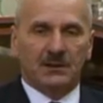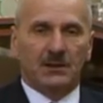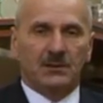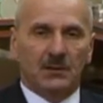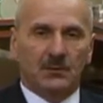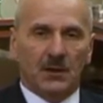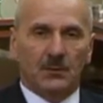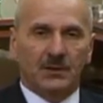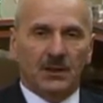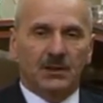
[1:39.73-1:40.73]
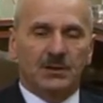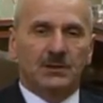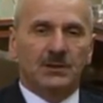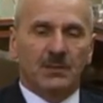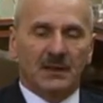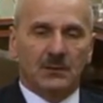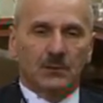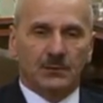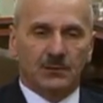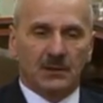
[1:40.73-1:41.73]
dzielnicą Białobrzegi czy, czy placem
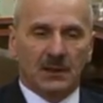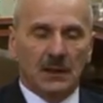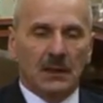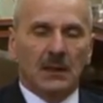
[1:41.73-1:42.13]
Kościuszki